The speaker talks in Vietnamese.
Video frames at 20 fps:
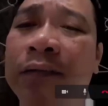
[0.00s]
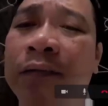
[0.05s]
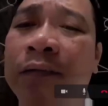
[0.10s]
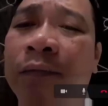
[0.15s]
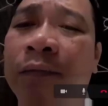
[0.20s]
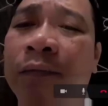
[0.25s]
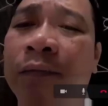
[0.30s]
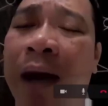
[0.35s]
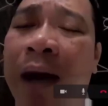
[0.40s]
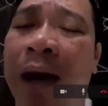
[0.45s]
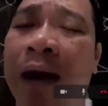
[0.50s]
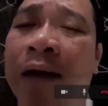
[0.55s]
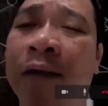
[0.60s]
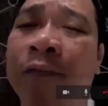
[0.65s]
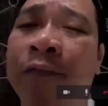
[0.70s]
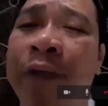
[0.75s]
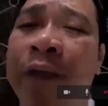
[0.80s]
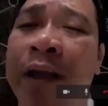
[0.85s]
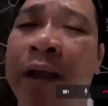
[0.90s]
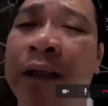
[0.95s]
mà
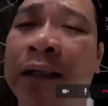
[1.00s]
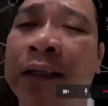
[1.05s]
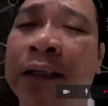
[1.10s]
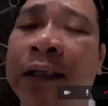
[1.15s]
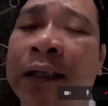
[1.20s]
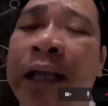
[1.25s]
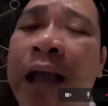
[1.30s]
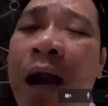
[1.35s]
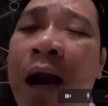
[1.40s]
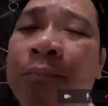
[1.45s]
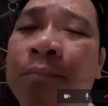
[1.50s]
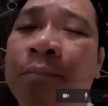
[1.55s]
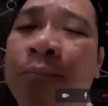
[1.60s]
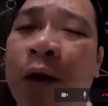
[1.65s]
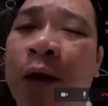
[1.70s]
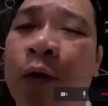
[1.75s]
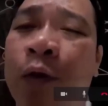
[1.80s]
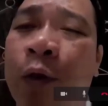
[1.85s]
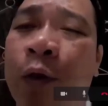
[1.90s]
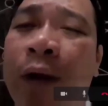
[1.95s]
viết ký âm
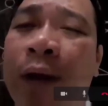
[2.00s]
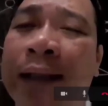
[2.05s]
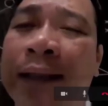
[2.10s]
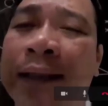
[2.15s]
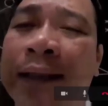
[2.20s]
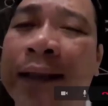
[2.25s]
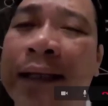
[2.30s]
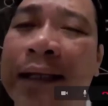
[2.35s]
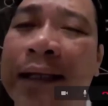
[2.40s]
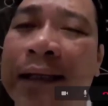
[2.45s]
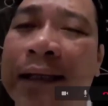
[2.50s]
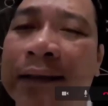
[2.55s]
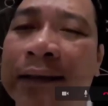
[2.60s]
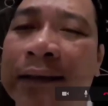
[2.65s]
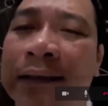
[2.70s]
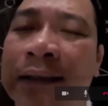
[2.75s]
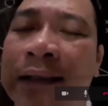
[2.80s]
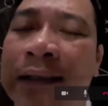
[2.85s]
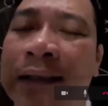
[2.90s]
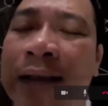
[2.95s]
theo kiểu Latin á,
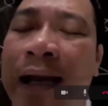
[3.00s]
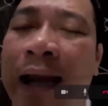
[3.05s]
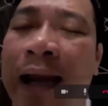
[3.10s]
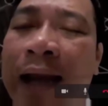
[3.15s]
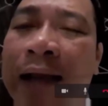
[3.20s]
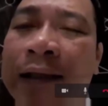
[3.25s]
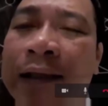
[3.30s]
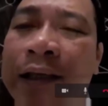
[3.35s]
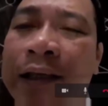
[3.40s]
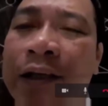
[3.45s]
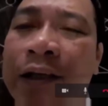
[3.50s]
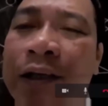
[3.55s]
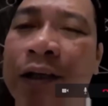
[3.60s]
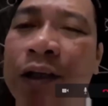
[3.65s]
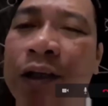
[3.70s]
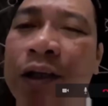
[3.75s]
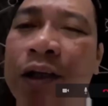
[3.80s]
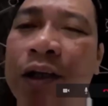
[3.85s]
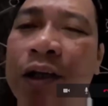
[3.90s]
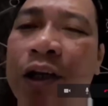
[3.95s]
là chỉ có
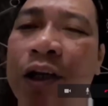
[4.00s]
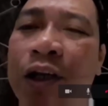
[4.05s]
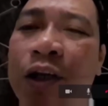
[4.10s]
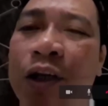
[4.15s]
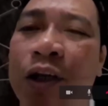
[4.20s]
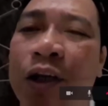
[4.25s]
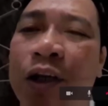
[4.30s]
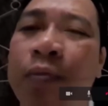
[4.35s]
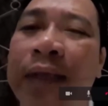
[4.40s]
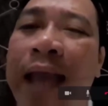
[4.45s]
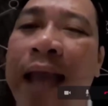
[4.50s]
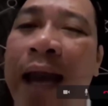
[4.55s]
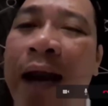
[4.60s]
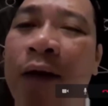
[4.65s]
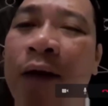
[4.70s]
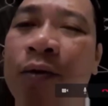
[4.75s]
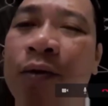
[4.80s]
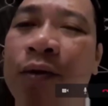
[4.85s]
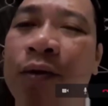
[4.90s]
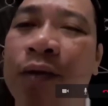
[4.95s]
những người công
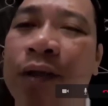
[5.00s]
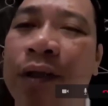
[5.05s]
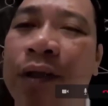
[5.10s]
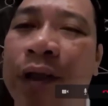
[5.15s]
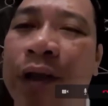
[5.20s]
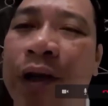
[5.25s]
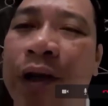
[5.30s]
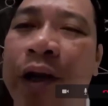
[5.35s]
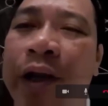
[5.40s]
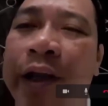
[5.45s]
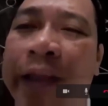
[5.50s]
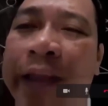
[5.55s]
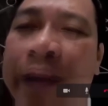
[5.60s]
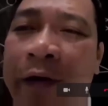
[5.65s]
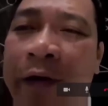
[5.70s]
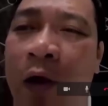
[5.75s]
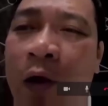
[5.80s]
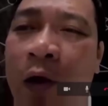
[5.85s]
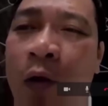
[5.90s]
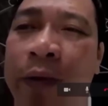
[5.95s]
giáo, những người theo
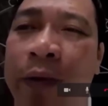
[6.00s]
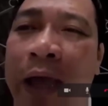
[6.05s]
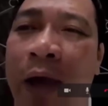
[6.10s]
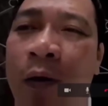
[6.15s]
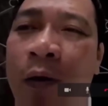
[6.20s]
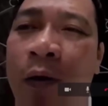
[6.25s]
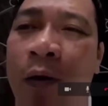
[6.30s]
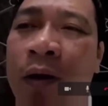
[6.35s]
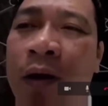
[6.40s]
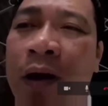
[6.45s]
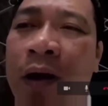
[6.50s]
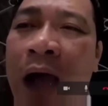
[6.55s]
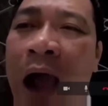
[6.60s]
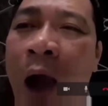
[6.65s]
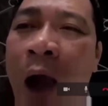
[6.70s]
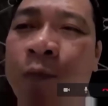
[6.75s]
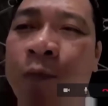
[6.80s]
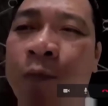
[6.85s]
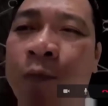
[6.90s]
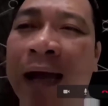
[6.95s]
đạo công giáo
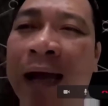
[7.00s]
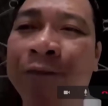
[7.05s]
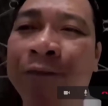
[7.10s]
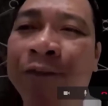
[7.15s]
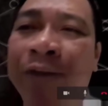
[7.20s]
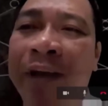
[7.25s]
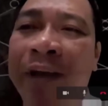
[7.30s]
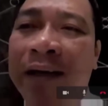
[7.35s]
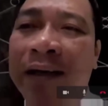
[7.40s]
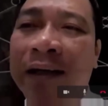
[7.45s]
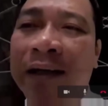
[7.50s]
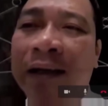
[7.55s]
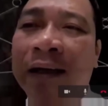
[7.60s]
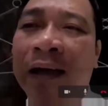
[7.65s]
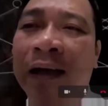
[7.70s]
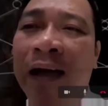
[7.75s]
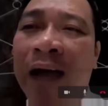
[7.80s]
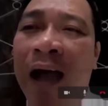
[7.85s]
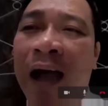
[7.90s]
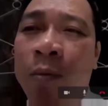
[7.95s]
học cách viết,
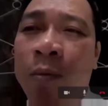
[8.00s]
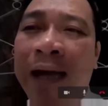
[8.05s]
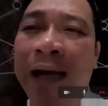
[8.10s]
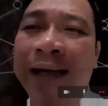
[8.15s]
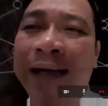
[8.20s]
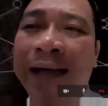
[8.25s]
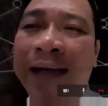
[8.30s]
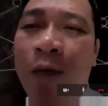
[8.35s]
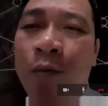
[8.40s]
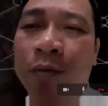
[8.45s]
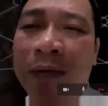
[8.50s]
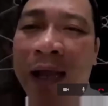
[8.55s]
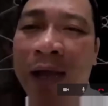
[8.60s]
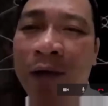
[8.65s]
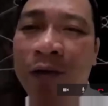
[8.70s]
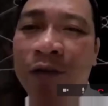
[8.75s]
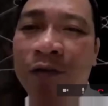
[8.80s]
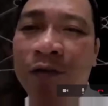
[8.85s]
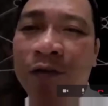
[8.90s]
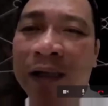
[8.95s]
học cách đọc theo
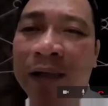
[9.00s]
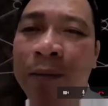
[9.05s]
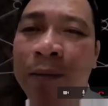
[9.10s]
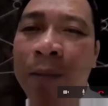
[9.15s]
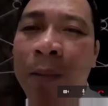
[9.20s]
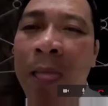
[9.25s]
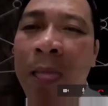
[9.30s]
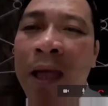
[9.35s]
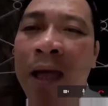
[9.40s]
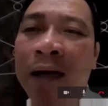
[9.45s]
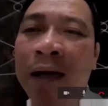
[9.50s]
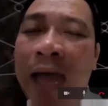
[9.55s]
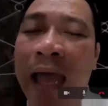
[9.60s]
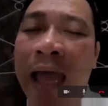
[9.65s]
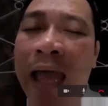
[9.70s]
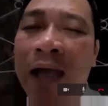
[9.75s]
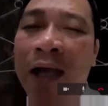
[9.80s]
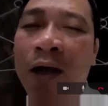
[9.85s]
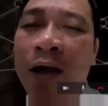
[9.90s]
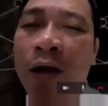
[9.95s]
như vậy
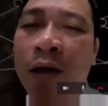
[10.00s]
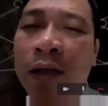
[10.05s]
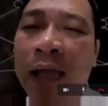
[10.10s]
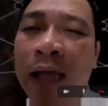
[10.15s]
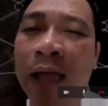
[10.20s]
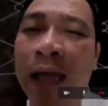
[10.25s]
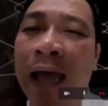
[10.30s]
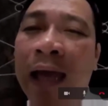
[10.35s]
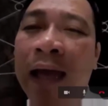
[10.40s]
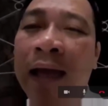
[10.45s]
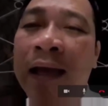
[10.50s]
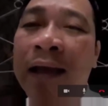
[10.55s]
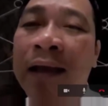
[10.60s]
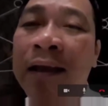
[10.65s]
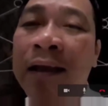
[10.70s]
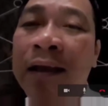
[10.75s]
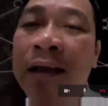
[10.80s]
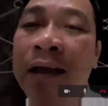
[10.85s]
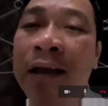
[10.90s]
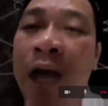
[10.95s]
để có thể
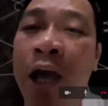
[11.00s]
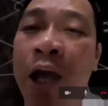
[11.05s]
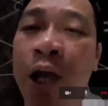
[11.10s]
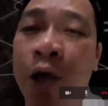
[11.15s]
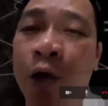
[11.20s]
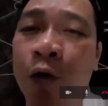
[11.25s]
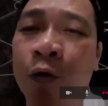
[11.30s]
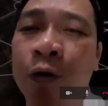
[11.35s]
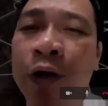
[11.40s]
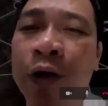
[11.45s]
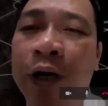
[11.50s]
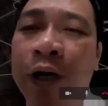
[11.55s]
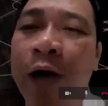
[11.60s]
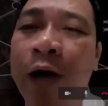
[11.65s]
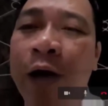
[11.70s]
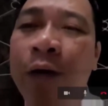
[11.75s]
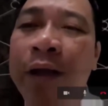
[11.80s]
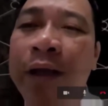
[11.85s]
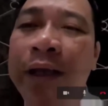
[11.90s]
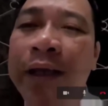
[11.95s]
hiểu được
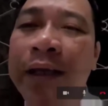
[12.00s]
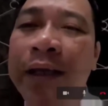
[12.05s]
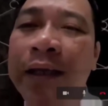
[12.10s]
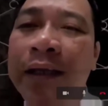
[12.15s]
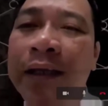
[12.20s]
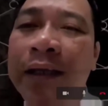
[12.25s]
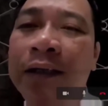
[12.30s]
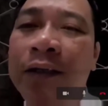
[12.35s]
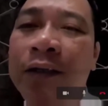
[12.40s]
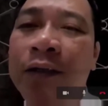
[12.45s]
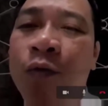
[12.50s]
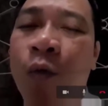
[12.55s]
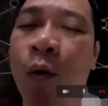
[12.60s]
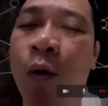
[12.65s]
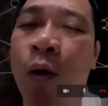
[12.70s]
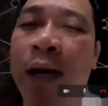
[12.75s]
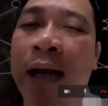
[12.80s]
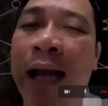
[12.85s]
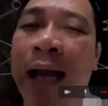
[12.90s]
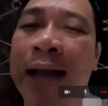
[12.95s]
giáo lý
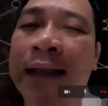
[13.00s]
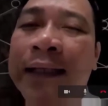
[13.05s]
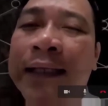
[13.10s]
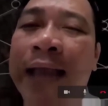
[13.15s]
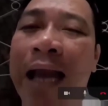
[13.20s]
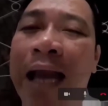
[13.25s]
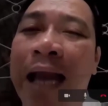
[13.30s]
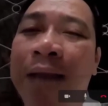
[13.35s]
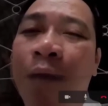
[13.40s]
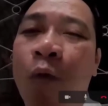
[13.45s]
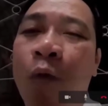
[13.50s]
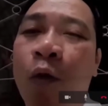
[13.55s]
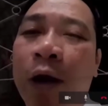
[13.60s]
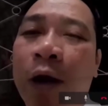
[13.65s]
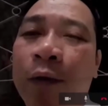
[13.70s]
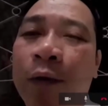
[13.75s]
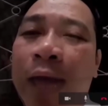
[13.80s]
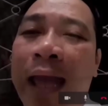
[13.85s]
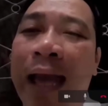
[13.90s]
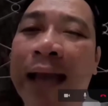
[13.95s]
của các cha Bồ
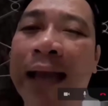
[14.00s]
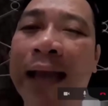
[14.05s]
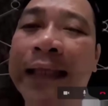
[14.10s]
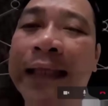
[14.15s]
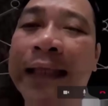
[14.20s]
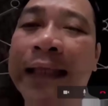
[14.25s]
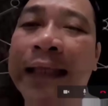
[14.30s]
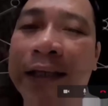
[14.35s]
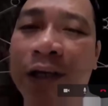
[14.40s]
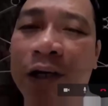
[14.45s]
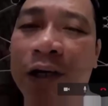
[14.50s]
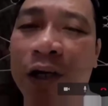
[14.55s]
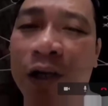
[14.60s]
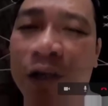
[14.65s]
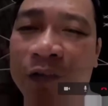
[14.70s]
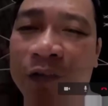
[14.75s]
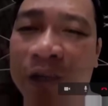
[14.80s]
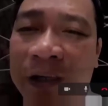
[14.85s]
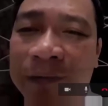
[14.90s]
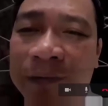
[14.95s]
Đào Nha dạy cho người
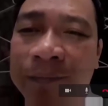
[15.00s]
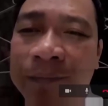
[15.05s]
Việt.